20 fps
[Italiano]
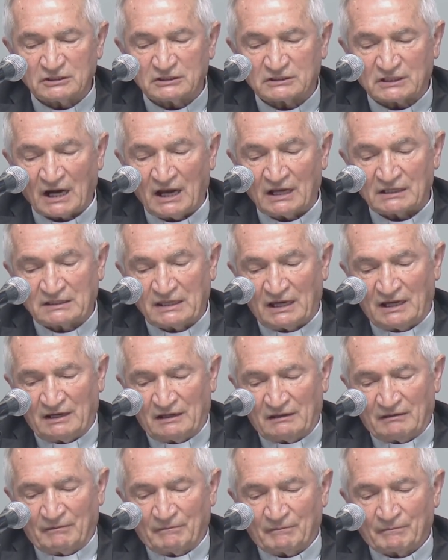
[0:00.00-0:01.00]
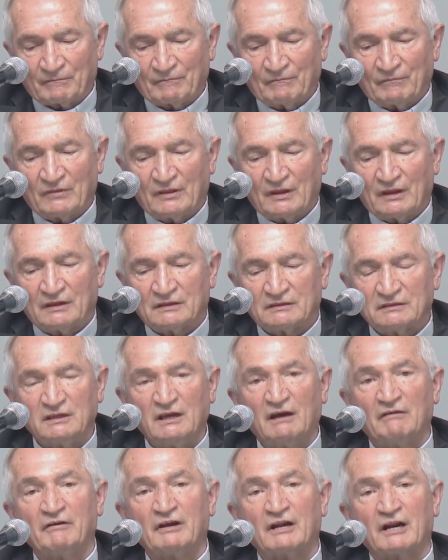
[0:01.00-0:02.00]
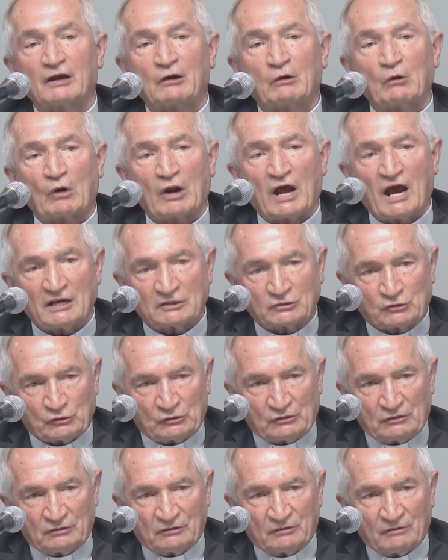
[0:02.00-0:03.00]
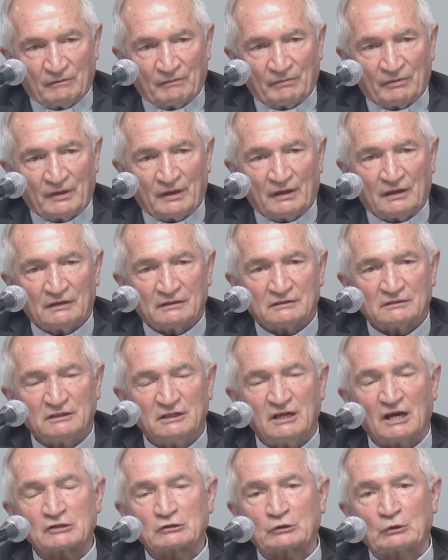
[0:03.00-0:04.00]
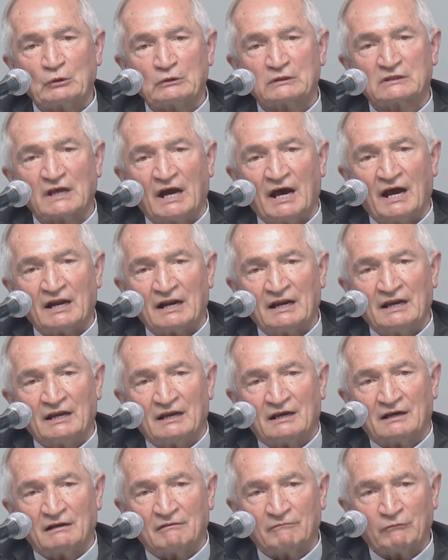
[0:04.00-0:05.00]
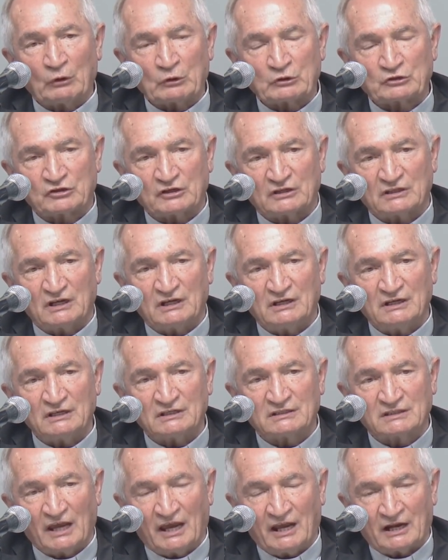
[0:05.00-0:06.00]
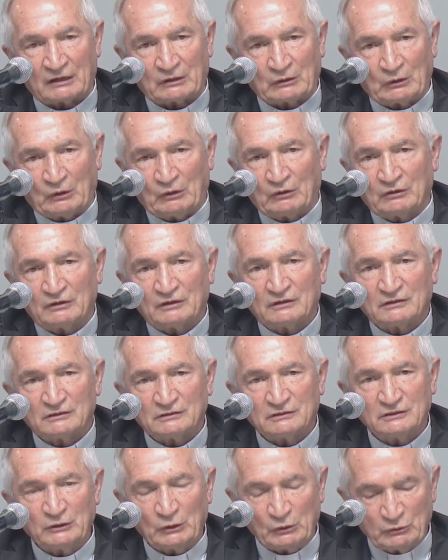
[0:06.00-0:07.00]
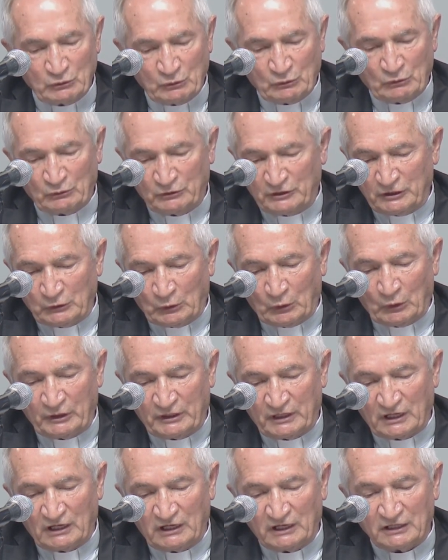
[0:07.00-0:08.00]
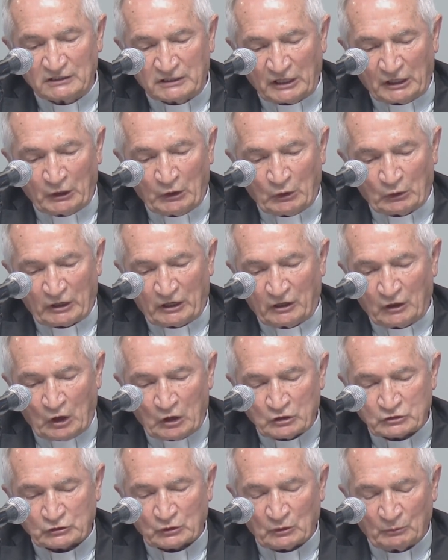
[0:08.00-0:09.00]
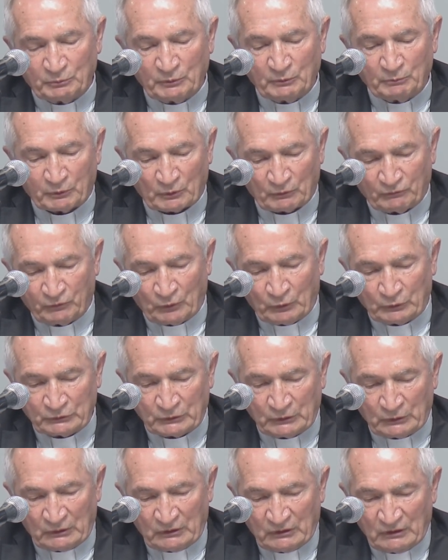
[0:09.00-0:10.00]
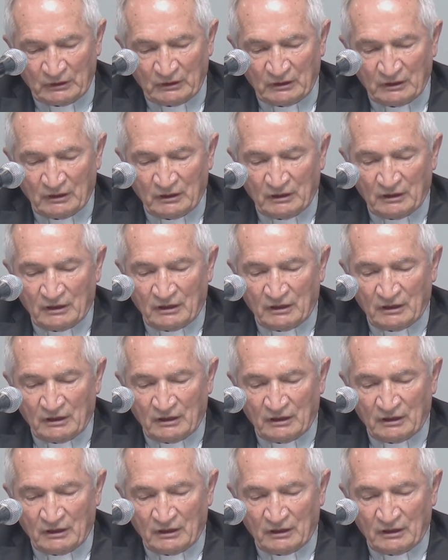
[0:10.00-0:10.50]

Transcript: Si tratta di avere coraggio, di ascoltare la voce dell'interno di ognuno di noi nell'interiore nostro più profondo,